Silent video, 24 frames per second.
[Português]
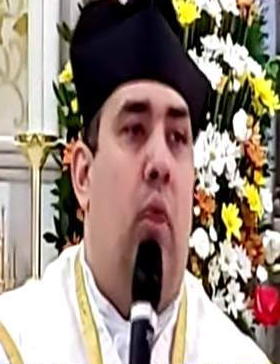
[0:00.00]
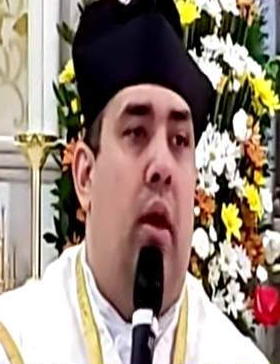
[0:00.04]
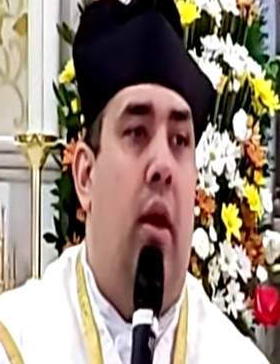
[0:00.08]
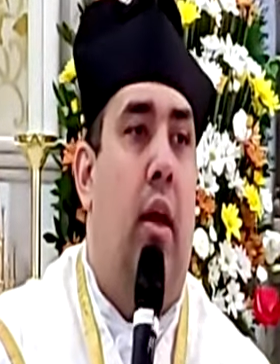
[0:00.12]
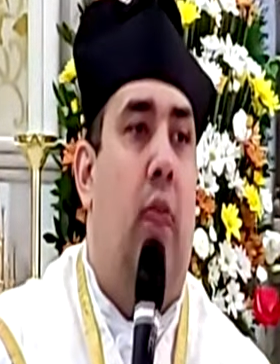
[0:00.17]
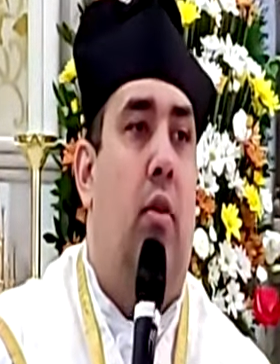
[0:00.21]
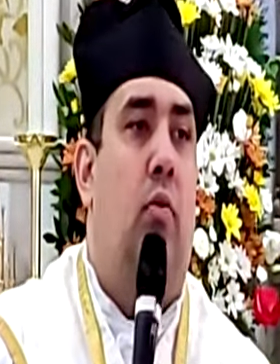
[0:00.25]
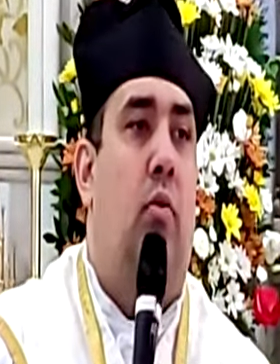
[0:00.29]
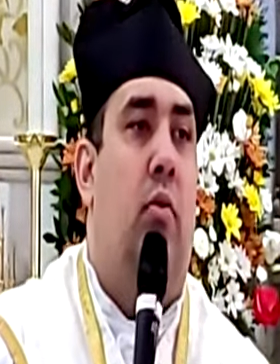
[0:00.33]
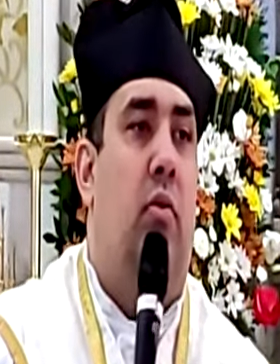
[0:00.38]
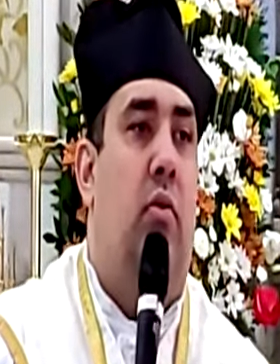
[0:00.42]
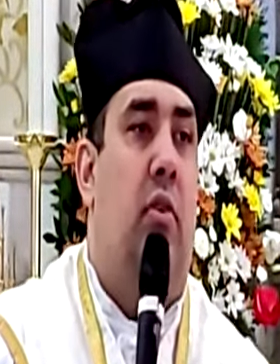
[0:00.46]

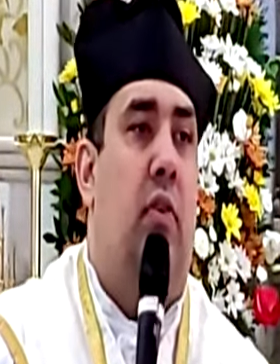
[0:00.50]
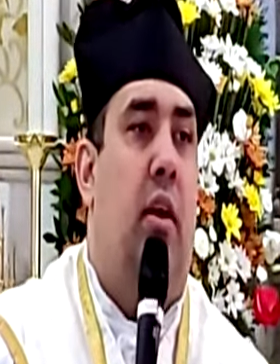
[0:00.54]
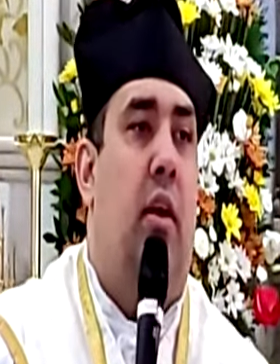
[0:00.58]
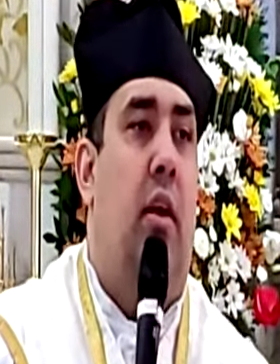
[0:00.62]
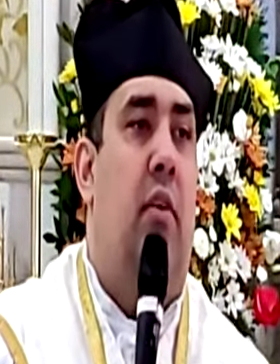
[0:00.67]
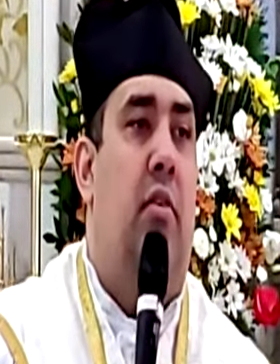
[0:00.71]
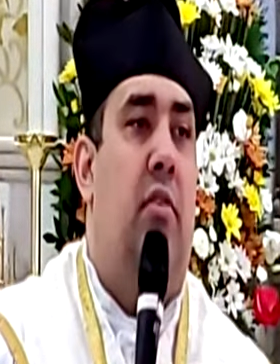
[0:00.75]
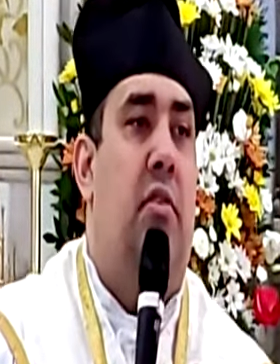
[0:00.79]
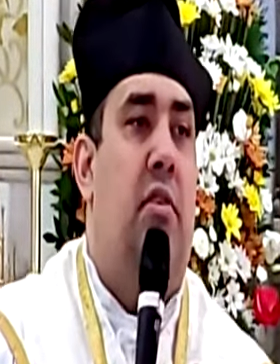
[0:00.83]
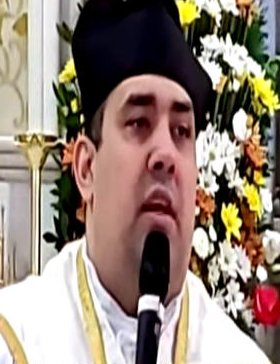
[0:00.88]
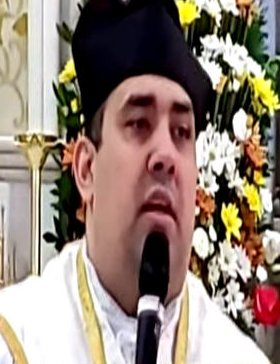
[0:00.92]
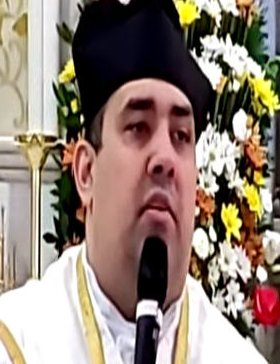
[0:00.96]
O Rei
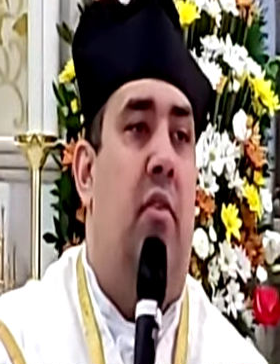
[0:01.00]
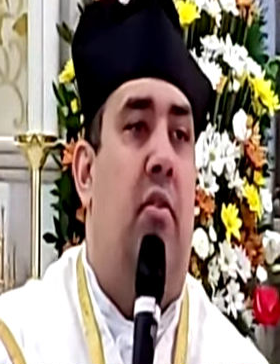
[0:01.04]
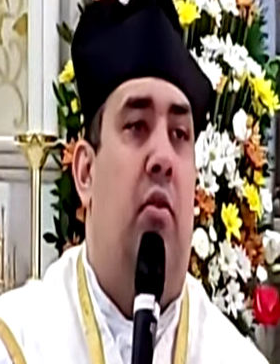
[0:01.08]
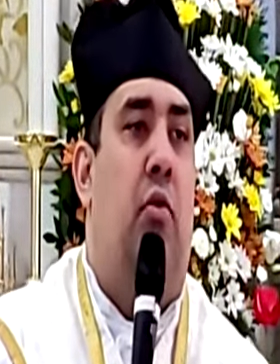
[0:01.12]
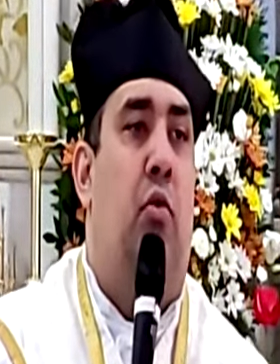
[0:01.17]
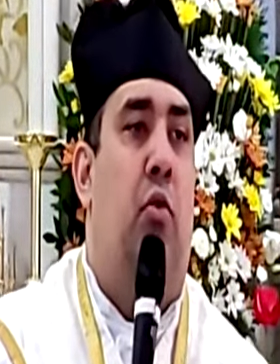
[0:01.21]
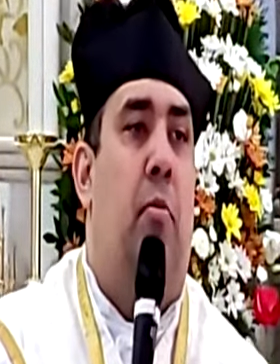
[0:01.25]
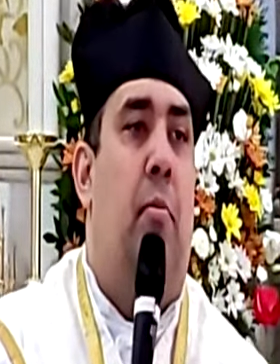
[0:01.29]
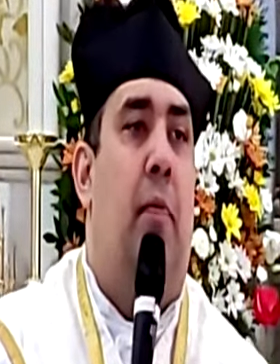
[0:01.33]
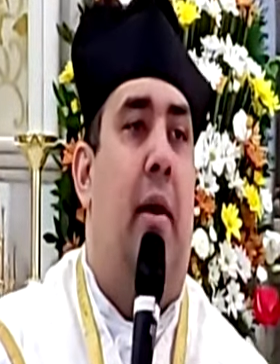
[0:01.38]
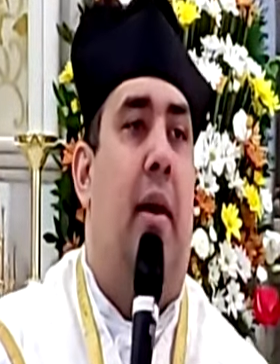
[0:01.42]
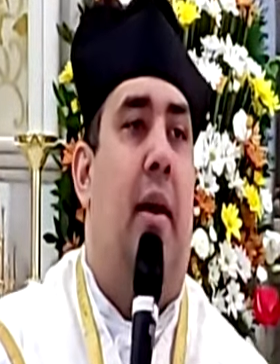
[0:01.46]
dos Reis
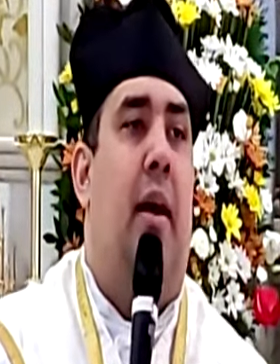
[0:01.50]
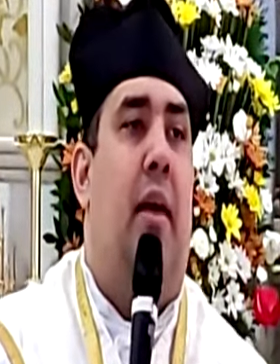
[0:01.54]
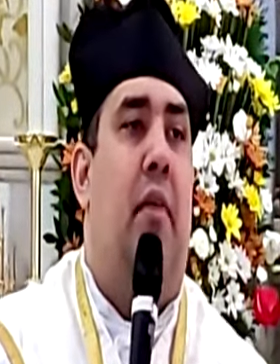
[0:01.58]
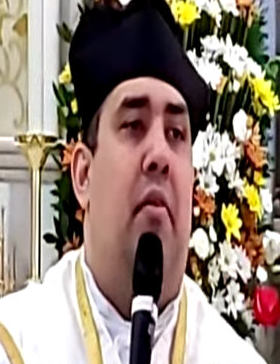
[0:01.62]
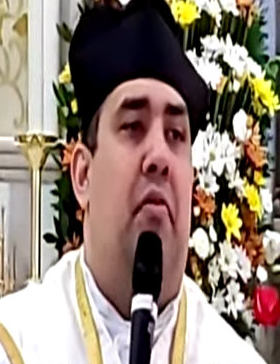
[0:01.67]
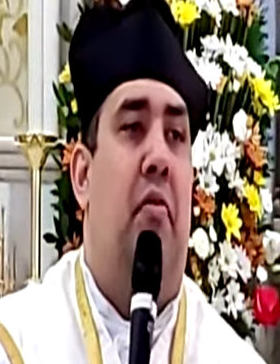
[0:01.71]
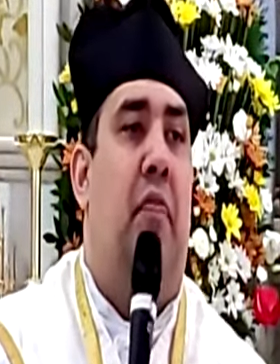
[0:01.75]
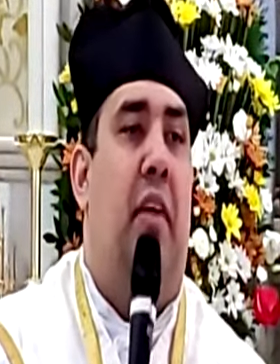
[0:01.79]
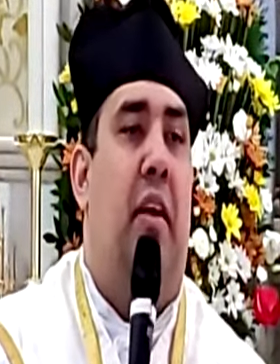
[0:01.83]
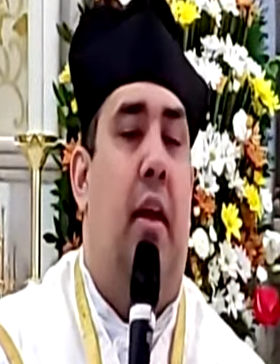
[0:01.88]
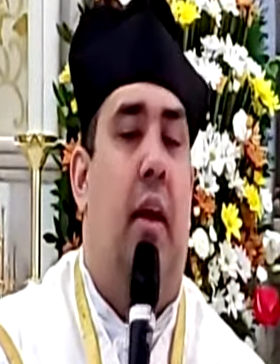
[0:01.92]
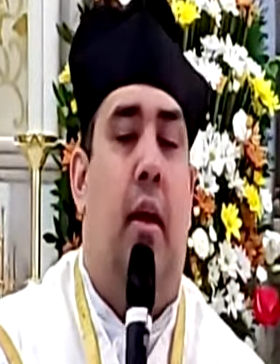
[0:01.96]
nasceu numa
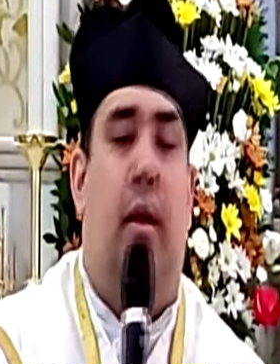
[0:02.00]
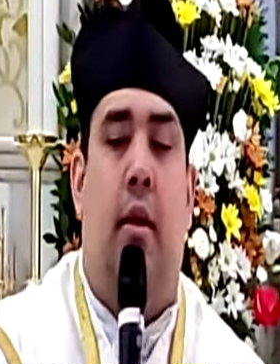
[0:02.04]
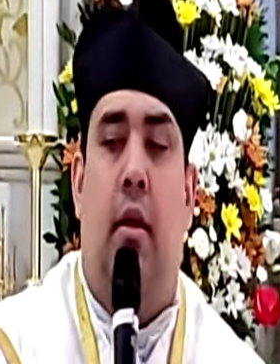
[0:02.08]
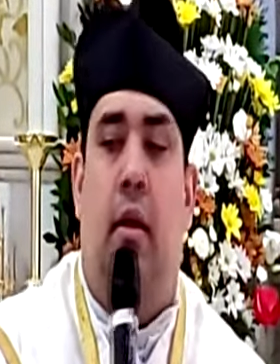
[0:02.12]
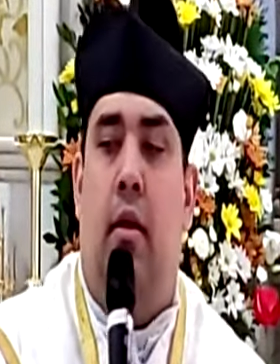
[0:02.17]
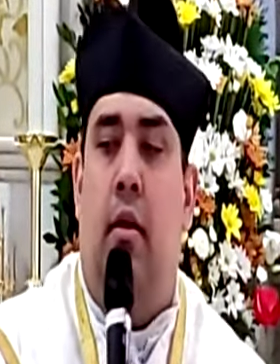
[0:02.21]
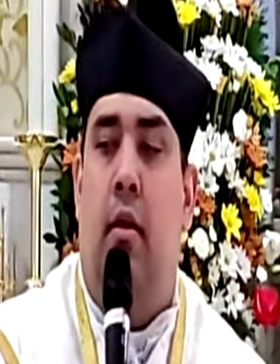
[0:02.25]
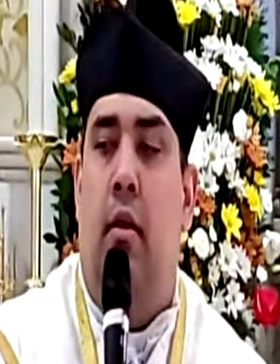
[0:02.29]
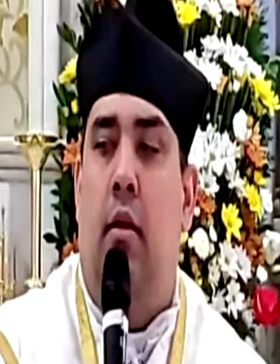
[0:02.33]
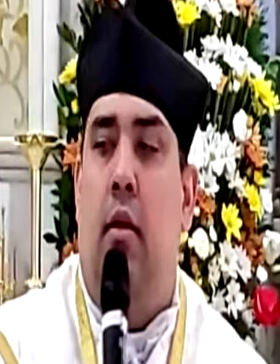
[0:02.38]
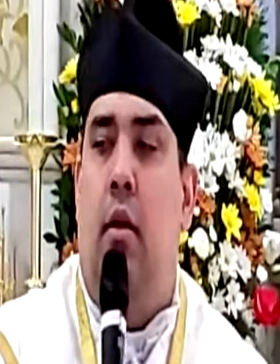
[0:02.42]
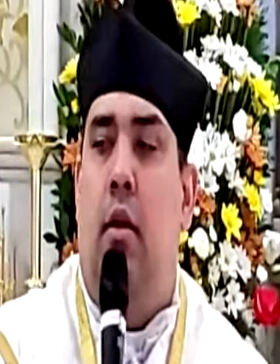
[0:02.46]

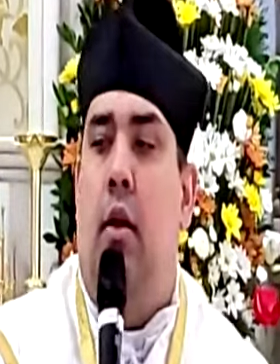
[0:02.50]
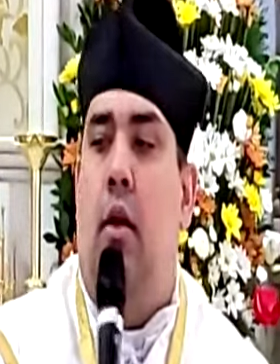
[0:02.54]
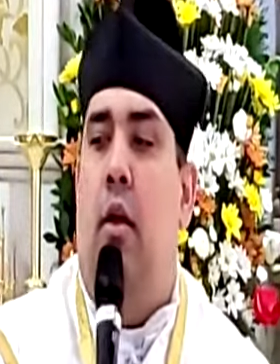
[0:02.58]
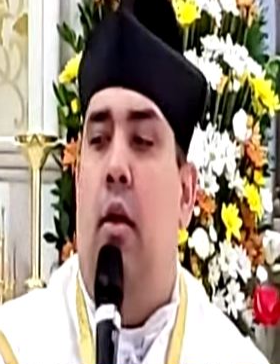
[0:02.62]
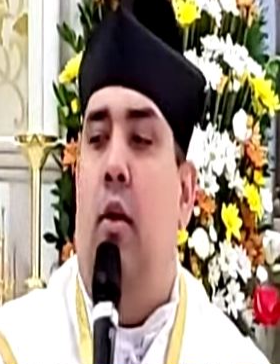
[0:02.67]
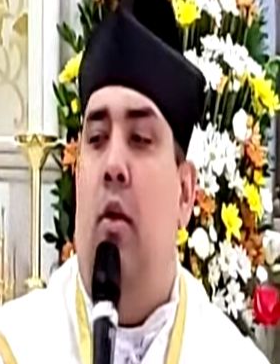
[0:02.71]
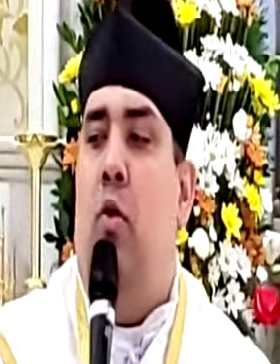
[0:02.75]
caverna,